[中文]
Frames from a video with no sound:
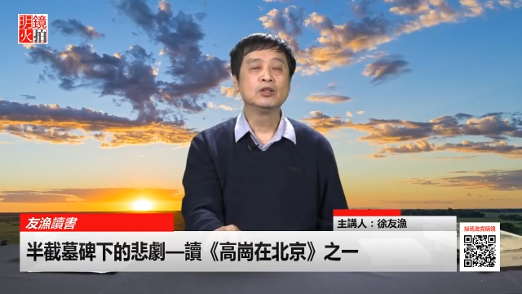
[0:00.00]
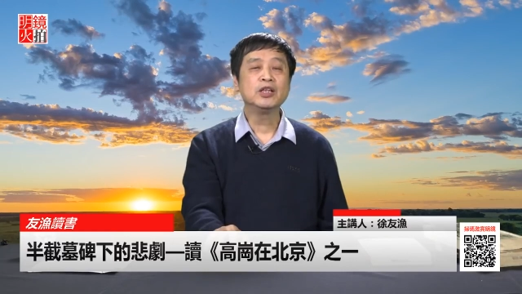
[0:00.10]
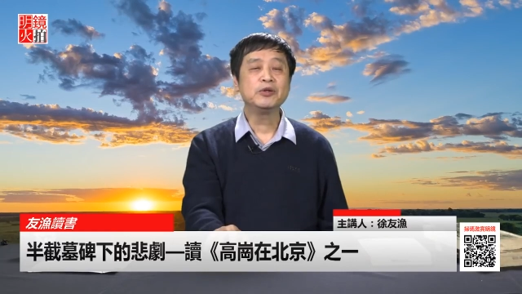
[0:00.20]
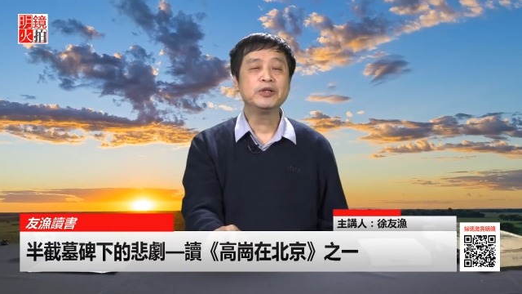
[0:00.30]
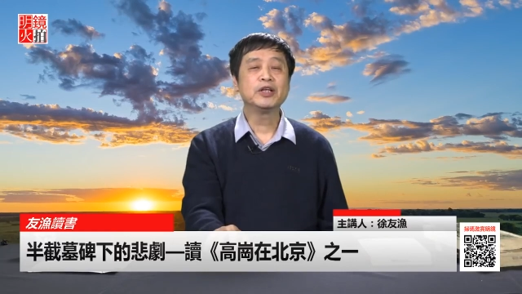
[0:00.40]

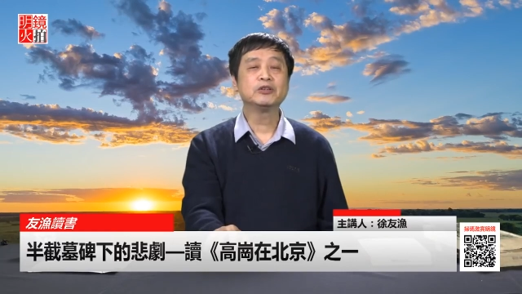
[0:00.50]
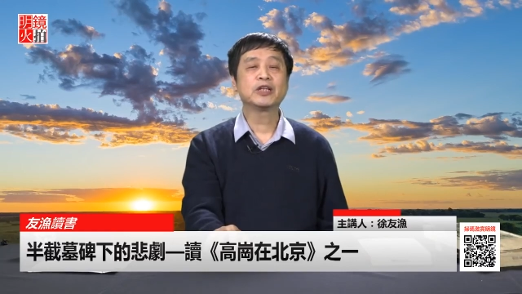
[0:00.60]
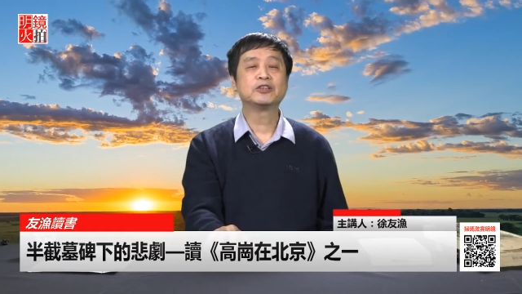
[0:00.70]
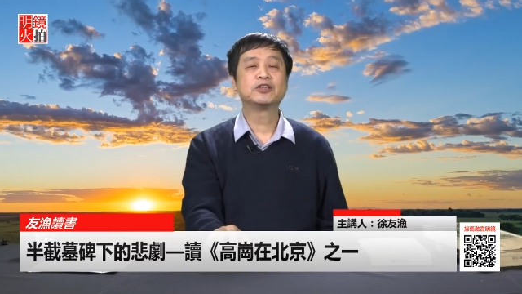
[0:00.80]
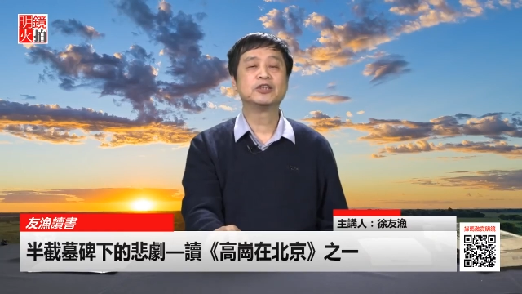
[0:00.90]
议论刘
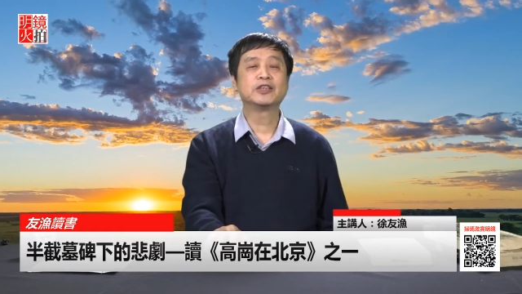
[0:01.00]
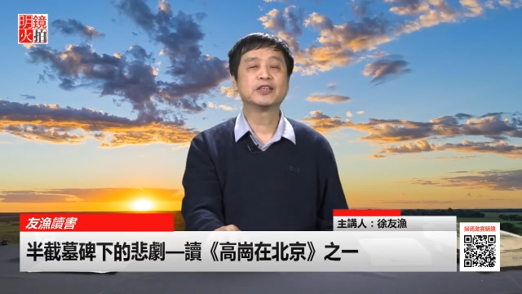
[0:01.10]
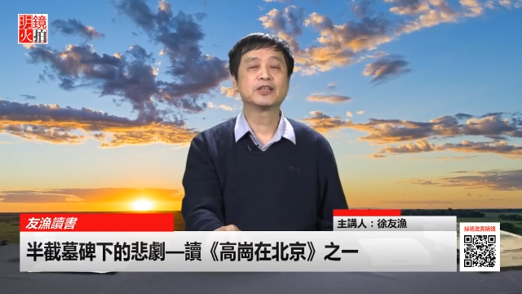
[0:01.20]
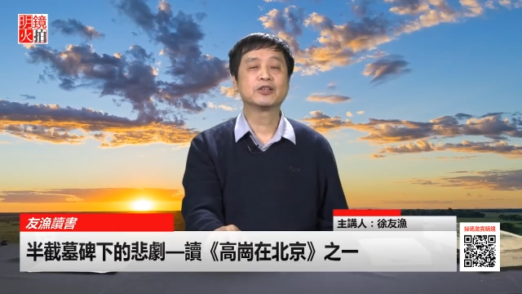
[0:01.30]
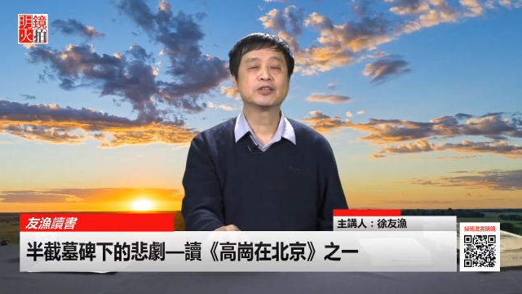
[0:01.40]
少奇，
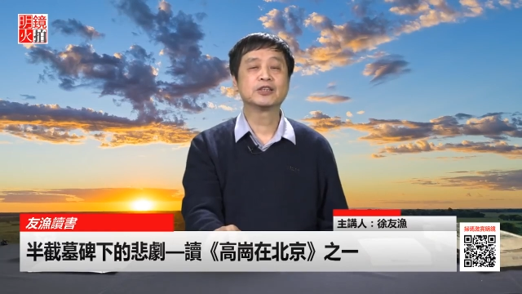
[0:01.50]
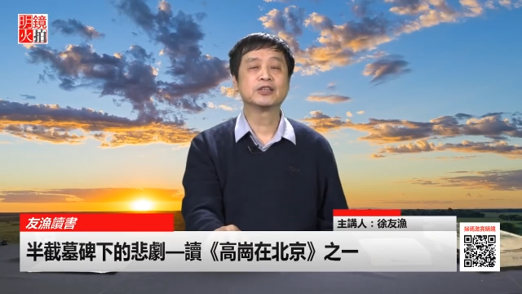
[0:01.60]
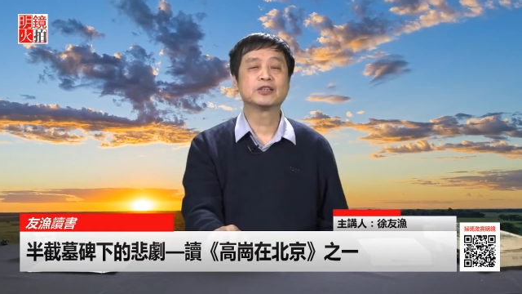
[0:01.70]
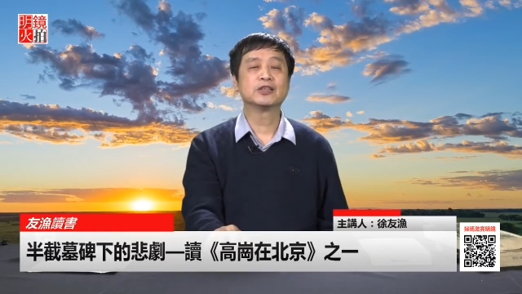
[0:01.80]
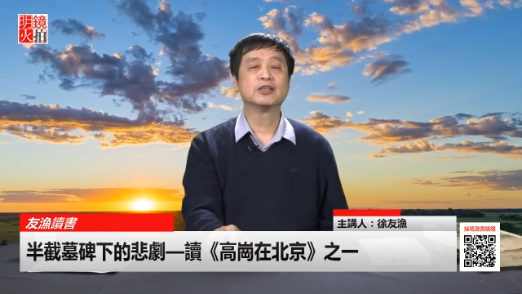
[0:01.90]
这是个事
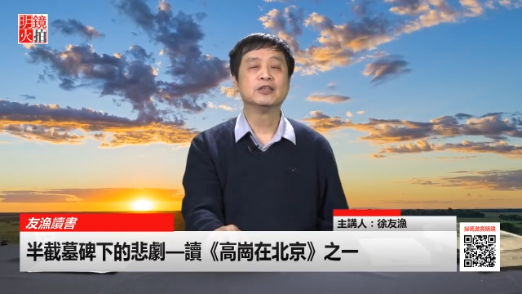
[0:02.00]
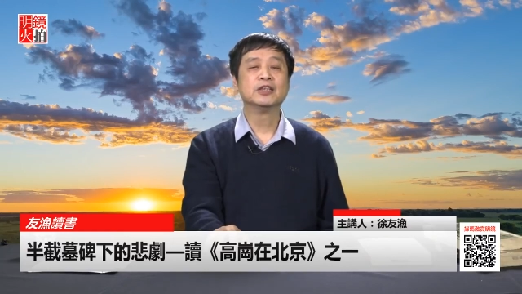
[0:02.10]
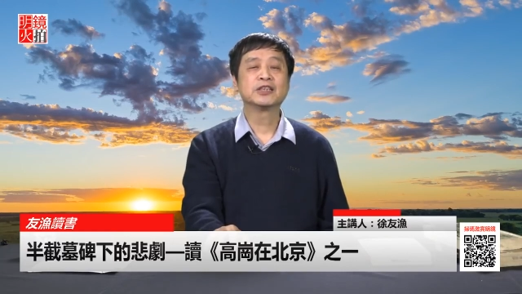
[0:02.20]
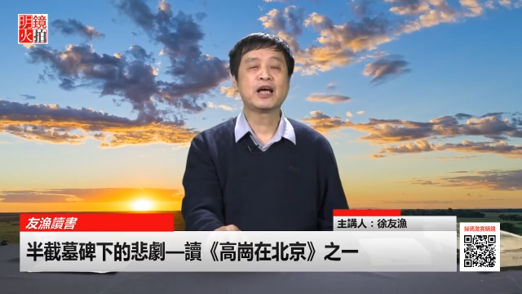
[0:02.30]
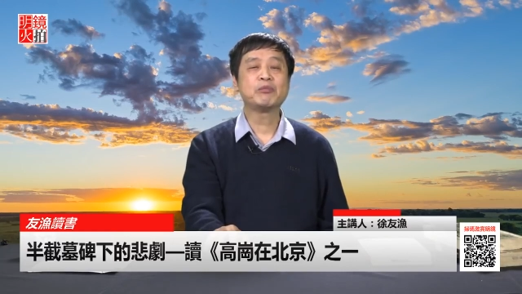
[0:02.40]
实；
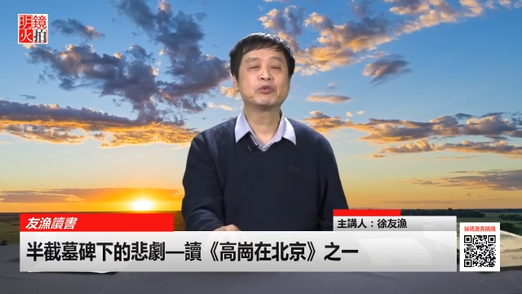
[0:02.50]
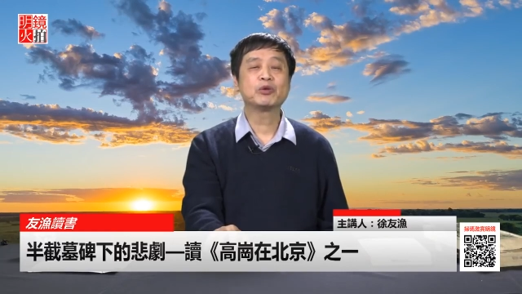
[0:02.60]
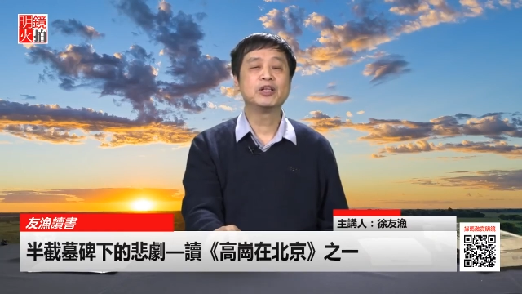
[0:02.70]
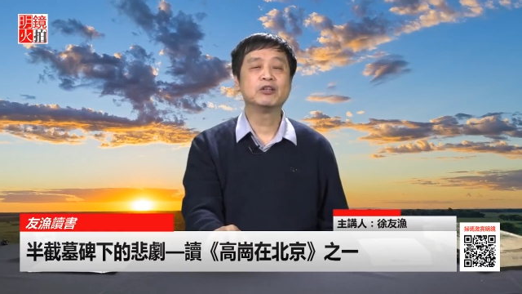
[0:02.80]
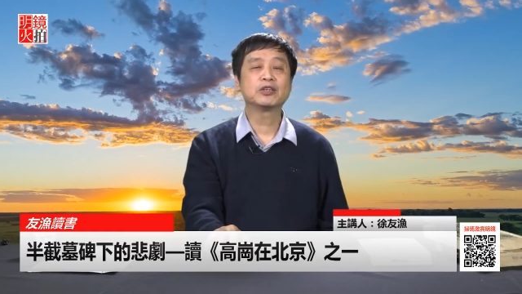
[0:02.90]
散布
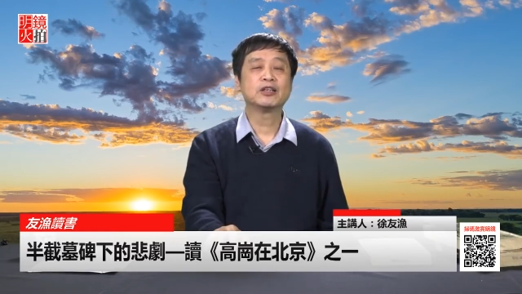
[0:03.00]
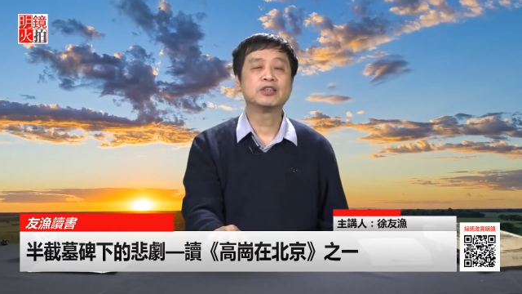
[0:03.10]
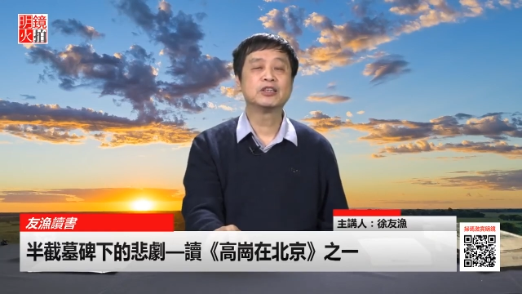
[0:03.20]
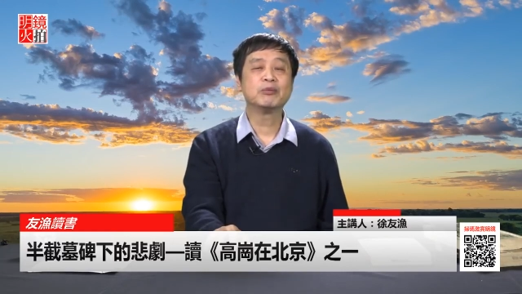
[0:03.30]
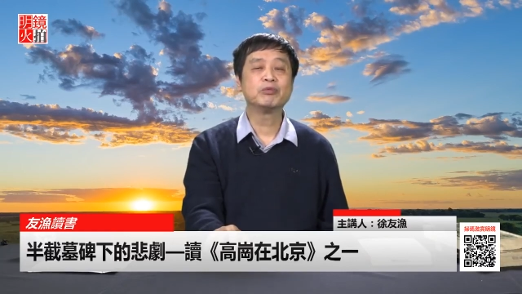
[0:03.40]
对刘少
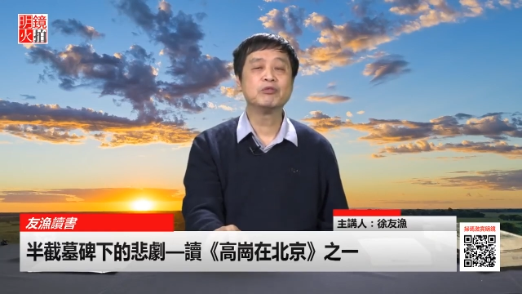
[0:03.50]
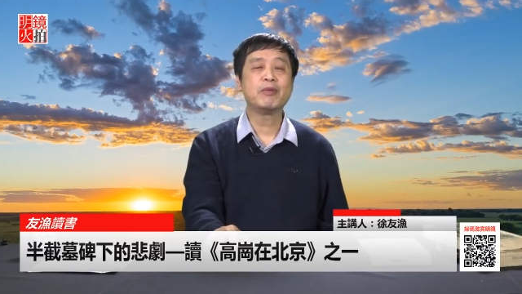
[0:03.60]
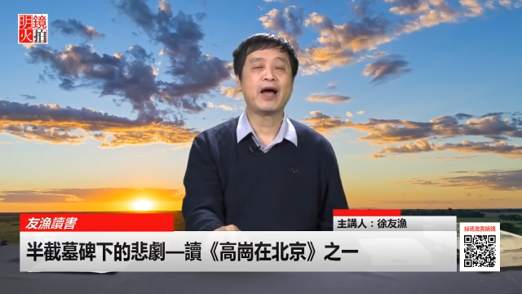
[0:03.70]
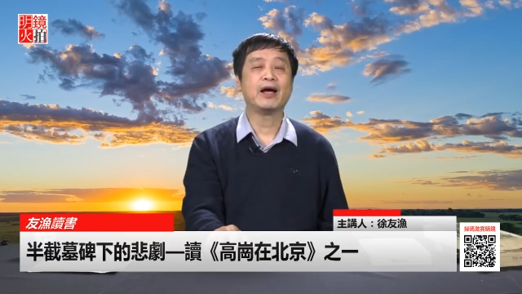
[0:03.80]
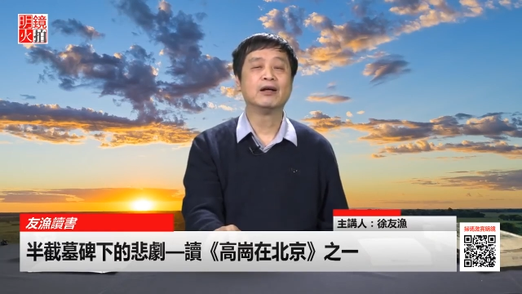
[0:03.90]
奇的不
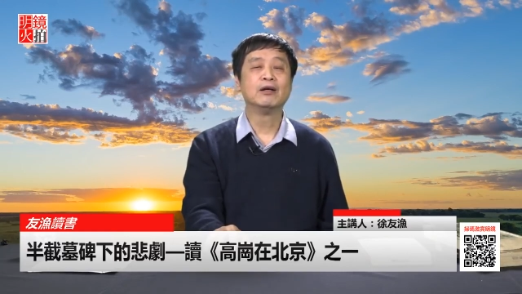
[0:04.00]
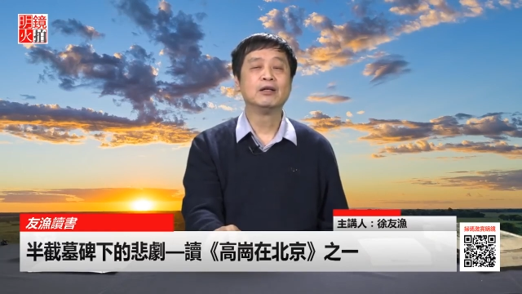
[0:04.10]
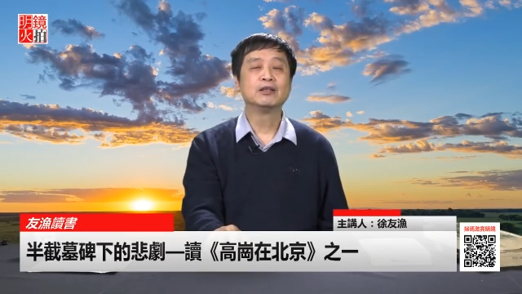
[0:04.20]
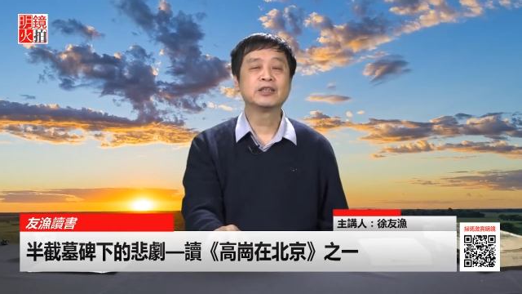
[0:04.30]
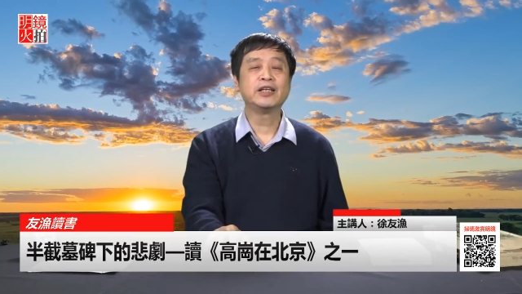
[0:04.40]
满，
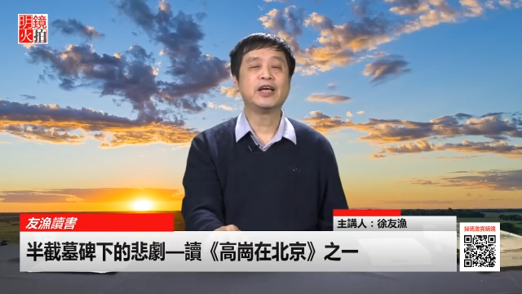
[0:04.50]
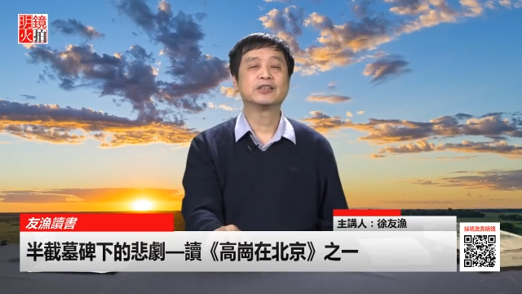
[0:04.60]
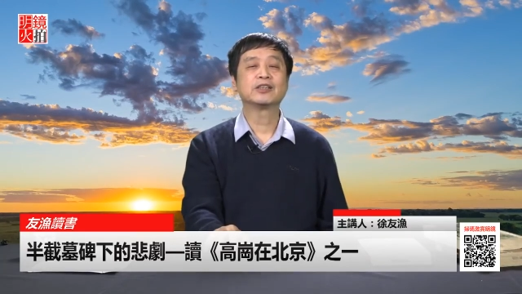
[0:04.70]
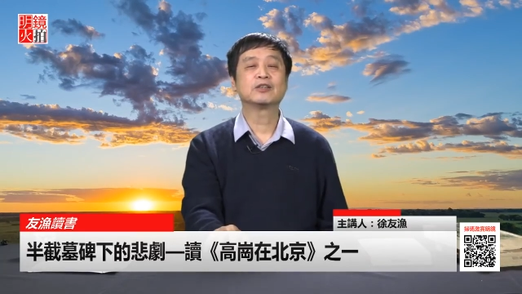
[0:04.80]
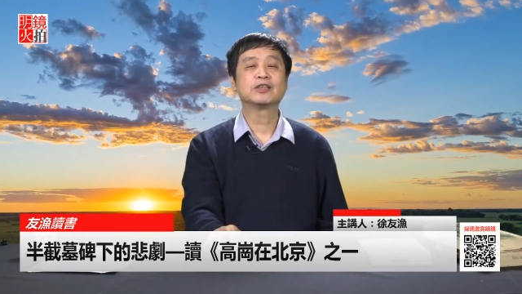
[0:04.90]
这也
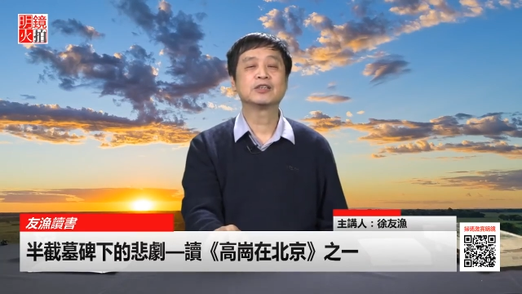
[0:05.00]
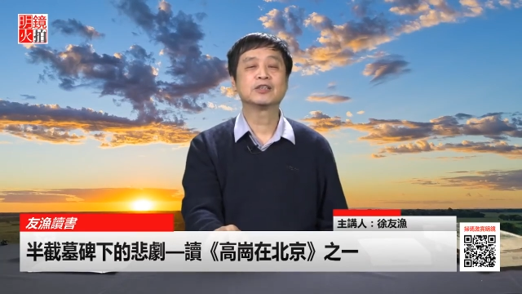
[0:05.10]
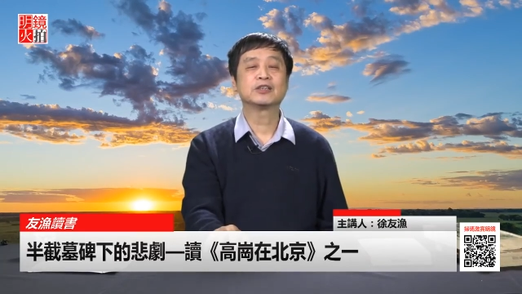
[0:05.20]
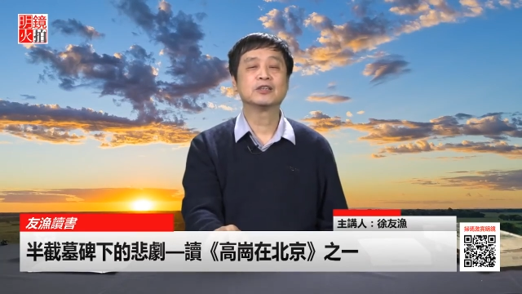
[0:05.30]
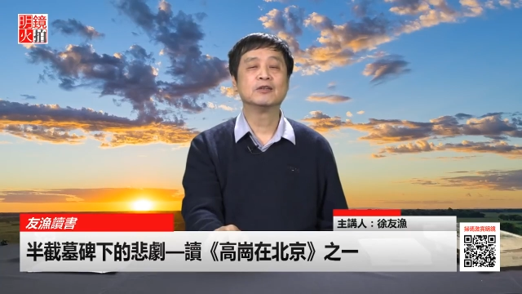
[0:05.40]
是个事
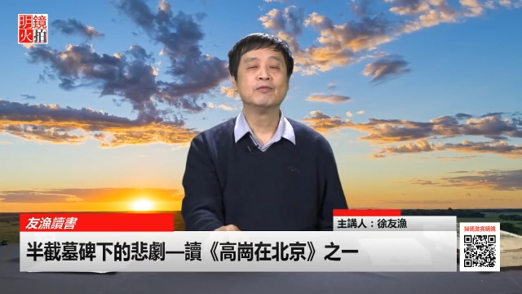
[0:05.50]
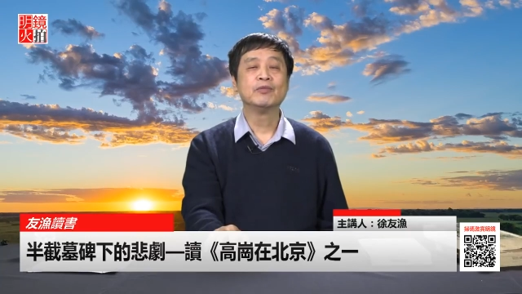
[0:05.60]
实。